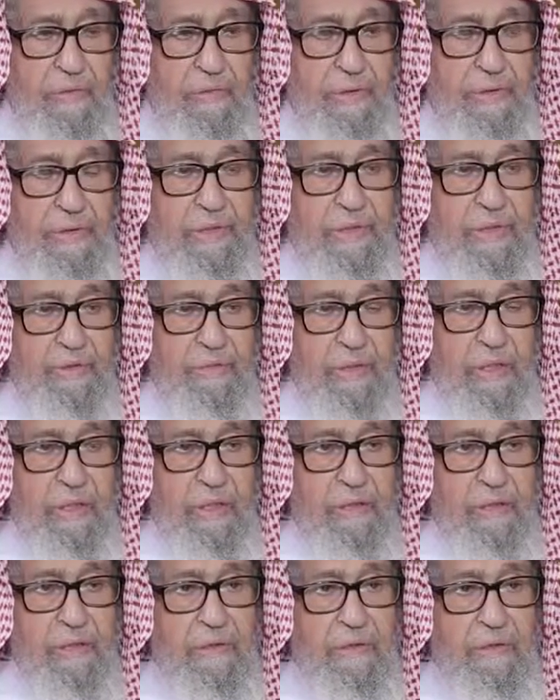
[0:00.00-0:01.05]

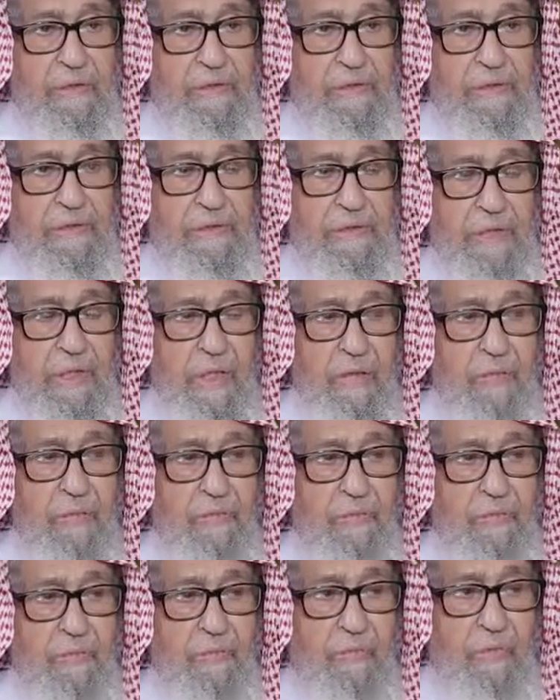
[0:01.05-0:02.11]
وإنما صاع
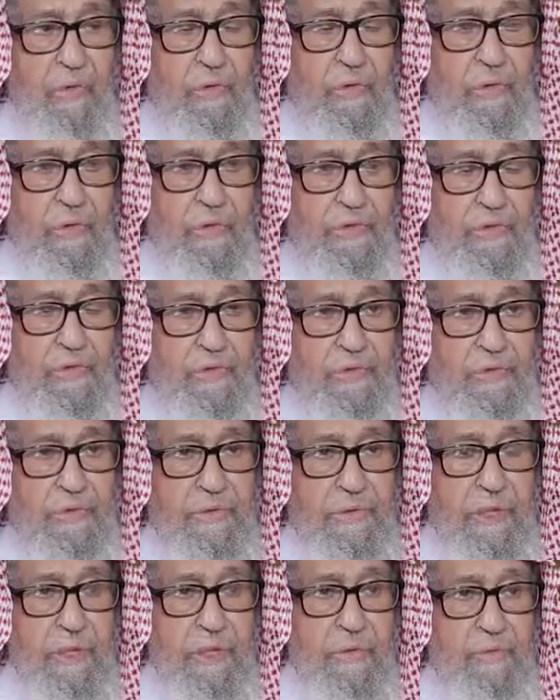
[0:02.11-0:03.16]
من بر
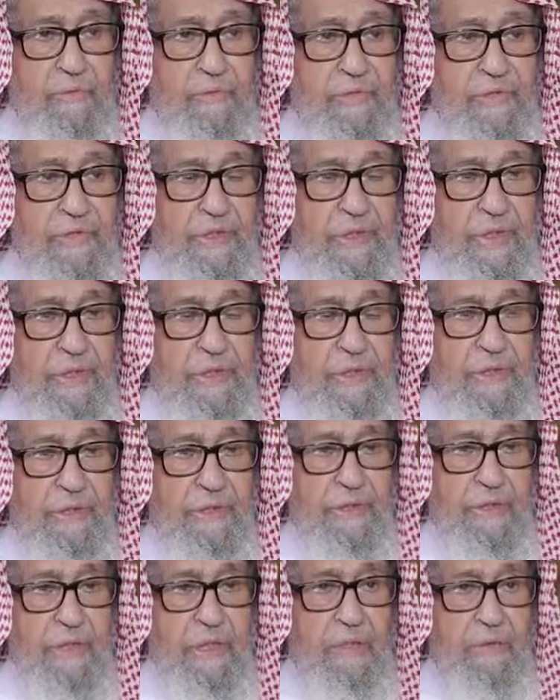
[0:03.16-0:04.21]
صاع من
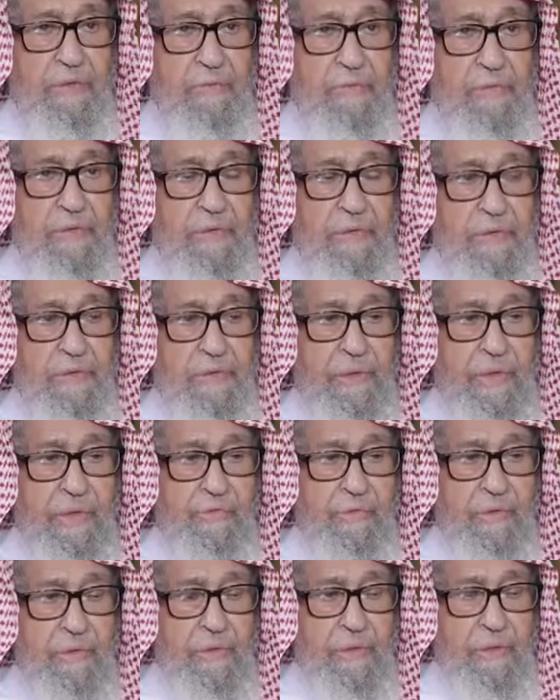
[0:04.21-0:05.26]
شعير صاع من
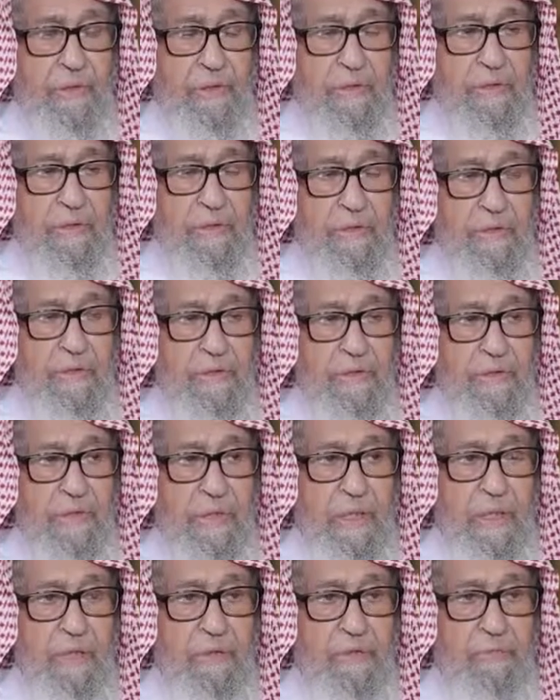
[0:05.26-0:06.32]
تمر
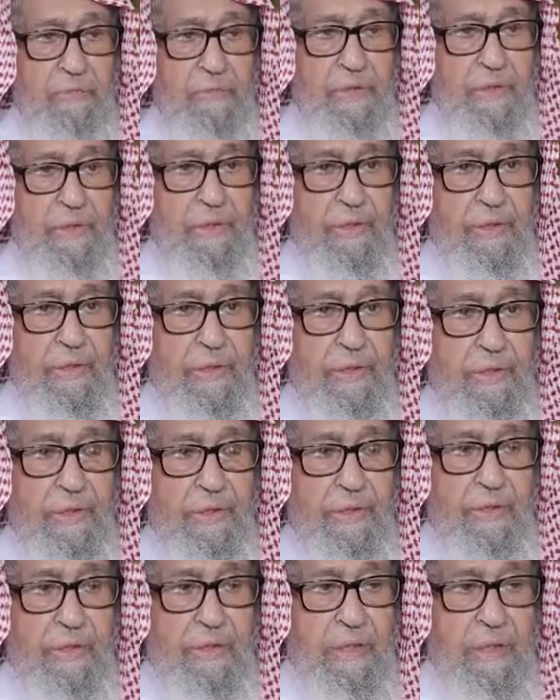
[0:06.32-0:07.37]
صاع من
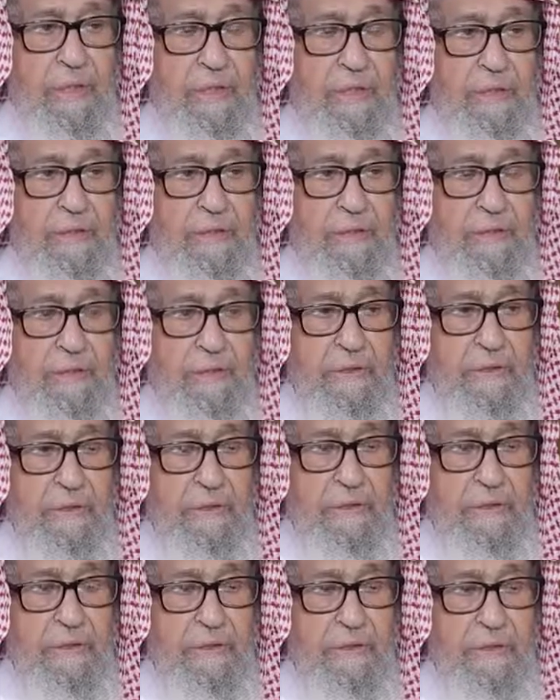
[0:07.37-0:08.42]
حقط
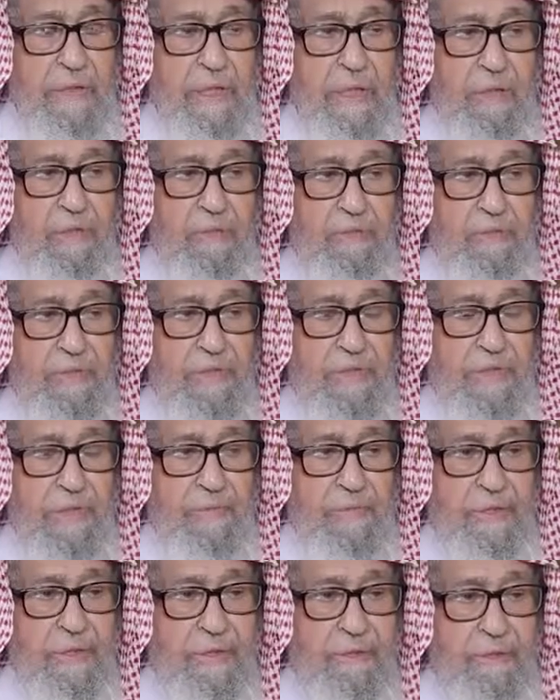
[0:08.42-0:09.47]
صاع من
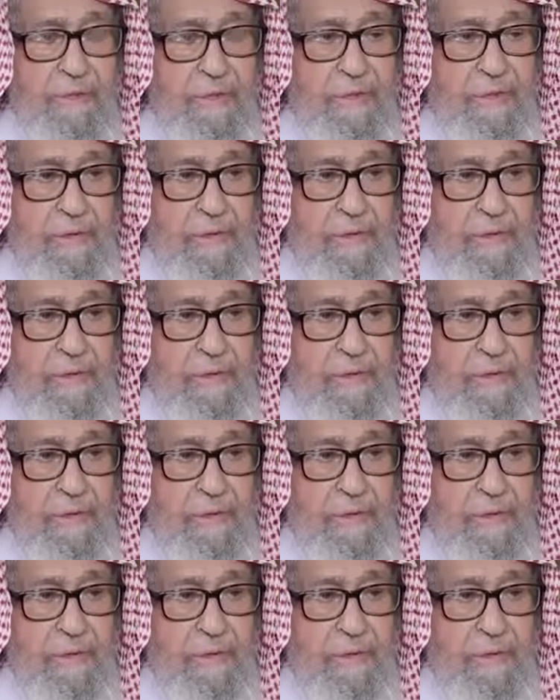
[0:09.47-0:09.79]
زبيب